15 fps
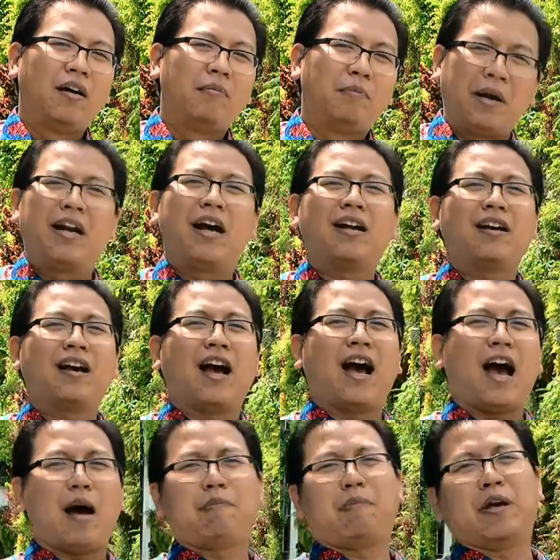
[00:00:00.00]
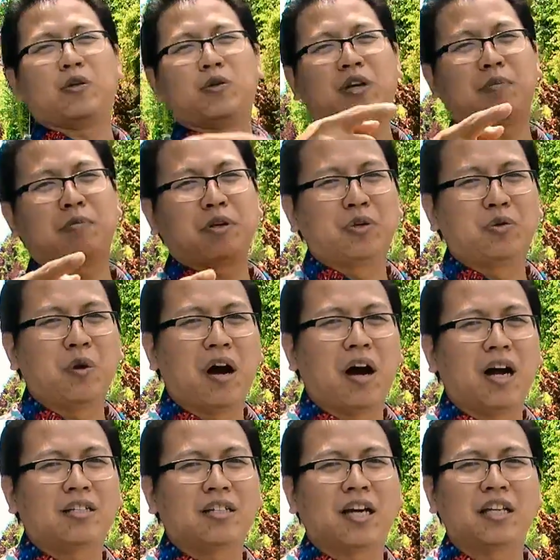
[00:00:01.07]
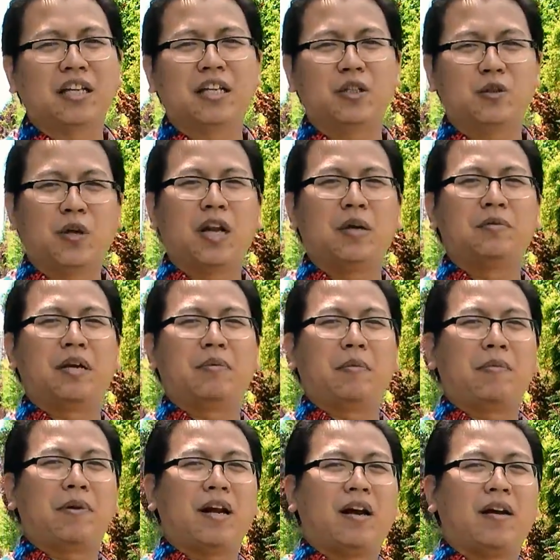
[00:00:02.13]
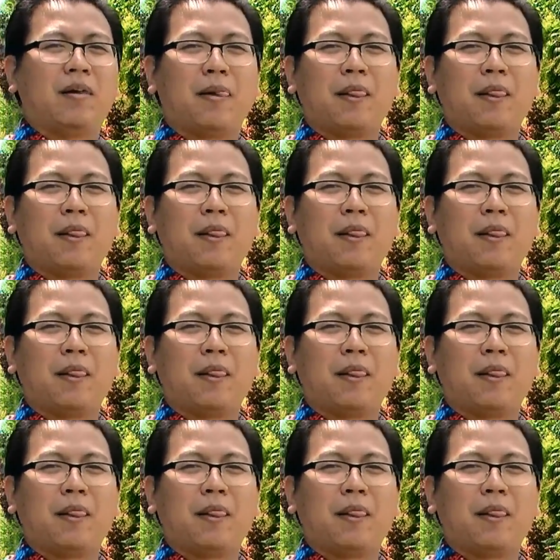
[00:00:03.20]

Benarkah apa yang sudah perjuangkan saat ini sudah lebih dari pemenang?